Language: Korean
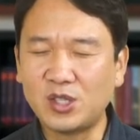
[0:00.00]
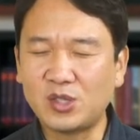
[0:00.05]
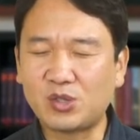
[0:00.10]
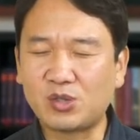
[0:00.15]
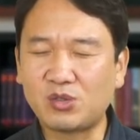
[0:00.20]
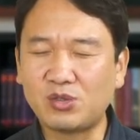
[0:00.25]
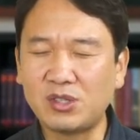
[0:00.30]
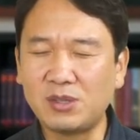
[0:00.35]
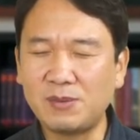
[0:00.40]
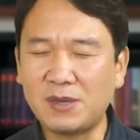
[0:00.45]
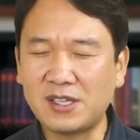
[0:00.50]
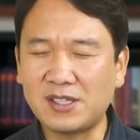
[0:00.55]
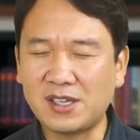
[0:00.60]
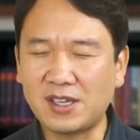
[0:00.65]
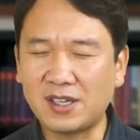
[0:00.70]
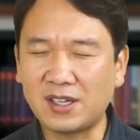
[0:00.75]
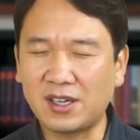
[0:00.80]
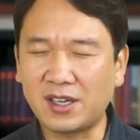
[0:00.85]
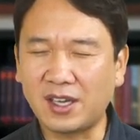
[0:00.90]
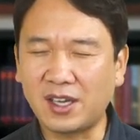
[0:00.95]
주님의
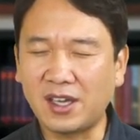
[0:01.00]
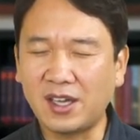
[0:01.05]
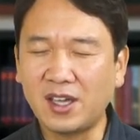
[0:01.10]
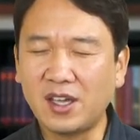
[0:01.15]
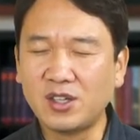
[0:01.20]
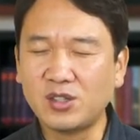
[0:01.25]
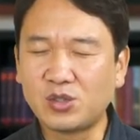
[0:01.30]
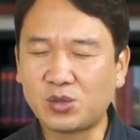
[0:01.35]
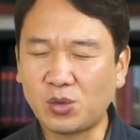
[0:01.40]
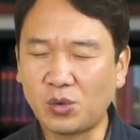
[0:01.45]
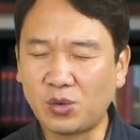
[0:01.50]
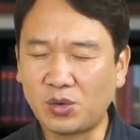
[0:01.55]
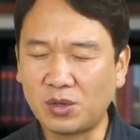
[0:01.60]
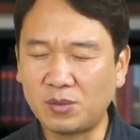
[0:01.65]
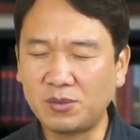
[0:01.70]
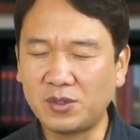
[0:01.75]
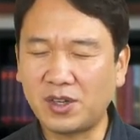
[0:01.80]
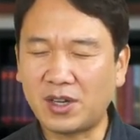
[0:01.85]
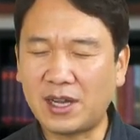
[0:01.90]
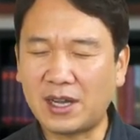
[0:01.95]
생각에
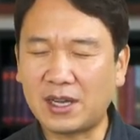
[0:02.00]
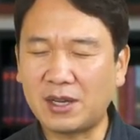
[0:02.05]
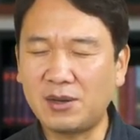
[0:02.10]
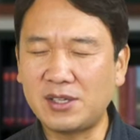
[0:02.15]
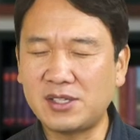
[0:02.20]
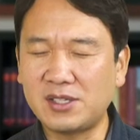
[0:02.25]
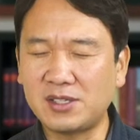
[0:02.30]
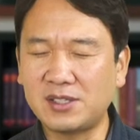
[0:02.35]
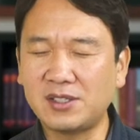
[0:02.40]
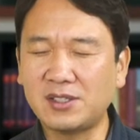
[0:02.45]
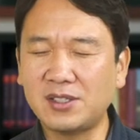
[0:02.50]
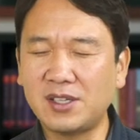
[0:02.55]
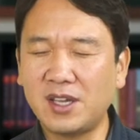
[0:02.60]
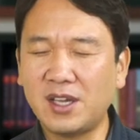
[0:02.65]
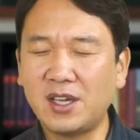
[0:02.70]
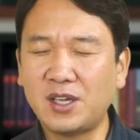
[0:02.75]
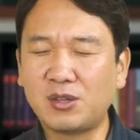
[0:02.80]
조금 더 가까워지는